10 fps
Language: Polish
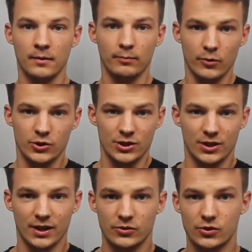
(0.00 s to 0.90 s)
Możesz
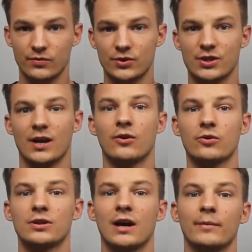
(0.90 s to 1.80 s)
grać oczywiście
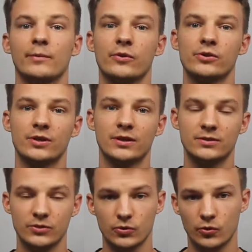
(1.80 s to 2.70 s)
akordami, możesz grać
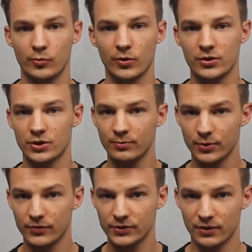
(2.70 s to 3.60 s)
ze słuchu, możesz
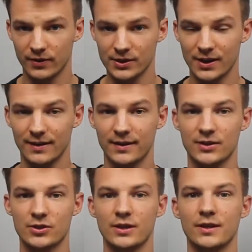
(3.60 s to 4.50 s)
improwizować, ale
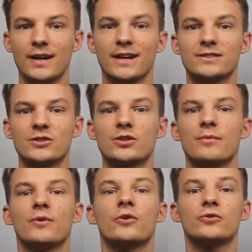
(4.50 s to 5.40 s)
jeżeli
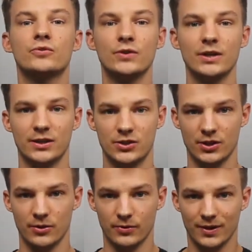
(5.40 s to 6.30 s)
chcesz rozwijać
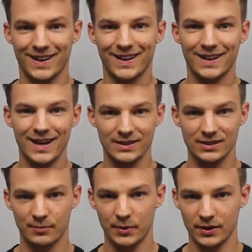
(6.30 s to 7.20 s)
się, grać
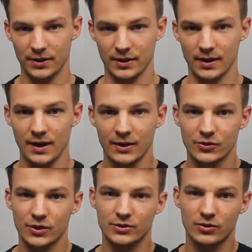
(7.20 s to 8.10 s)
na pianinie
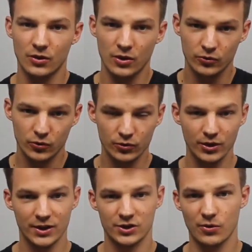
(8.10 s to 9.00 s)
coraz to
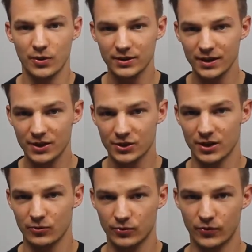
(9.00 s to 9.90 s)
trudniejsze,
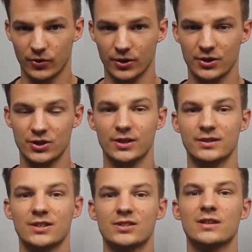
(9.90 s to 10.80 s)
ładniejsze utwory, jeżeli
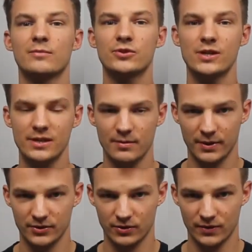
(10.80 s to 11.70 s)
chcesz samodzielnie
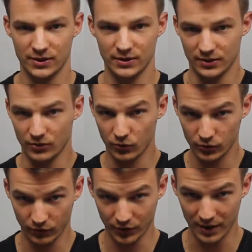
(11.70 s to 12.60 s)
pracować nad
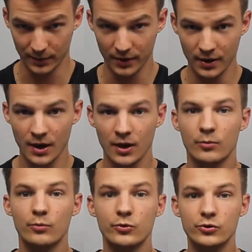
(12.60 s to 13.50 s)
utworami,
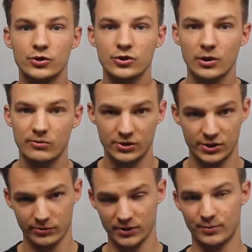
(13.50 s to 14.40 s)
musisz nauczyć
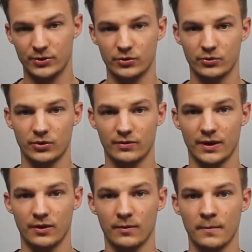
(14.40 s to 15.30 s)
się zapisu
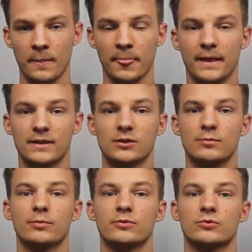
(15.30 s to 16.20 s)
nutowego. Jest to
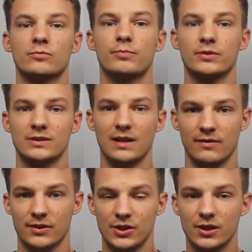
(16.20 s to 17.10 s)
po prostu
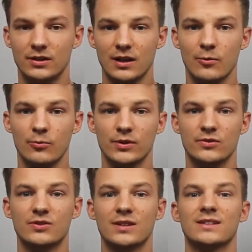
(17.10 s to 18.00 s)
podstawa, dzięki temu
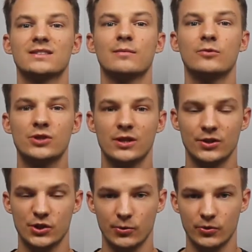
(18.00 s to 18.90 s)
będziesz w stanie
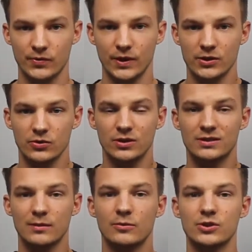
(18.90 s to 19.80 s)
samodzielnie się rozwijać, no i
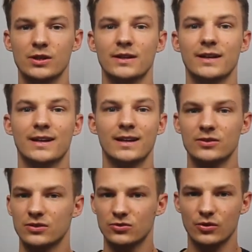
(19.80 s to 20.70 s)
samodzielnie
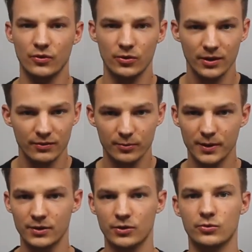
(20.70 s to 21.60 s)
grać dowolnie
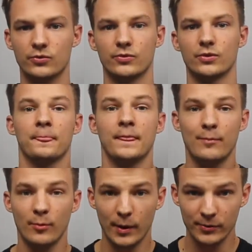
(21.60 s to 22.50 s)
wybrany utwór. Nie
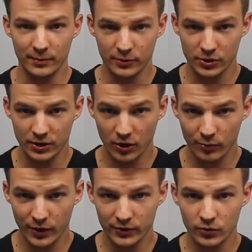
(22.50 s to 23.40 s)
popełniaj proszę tego
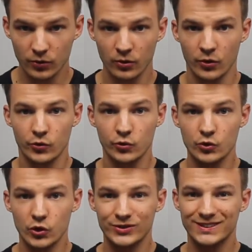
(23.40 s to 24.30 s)
błędu,
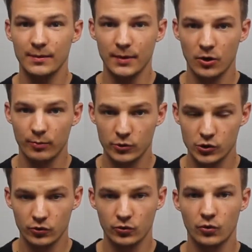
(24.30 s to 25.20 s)
już od samego
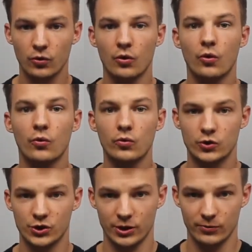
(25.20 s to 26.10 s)
początku
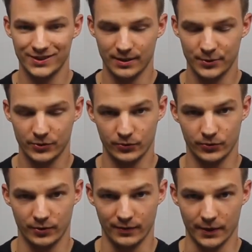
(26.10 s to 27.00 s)
ucz się zapisu
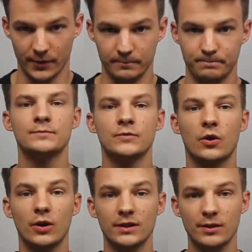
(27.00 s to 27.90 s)
nutowego.
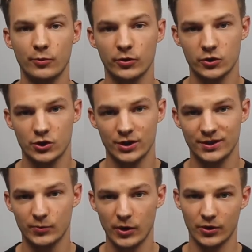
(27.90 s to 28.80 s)
Kolejny błąd, czyli
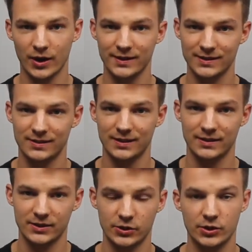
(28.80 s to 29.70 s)
zła organizacja
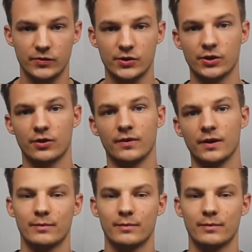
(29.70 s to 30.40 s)
sesji ćwiczeniowej.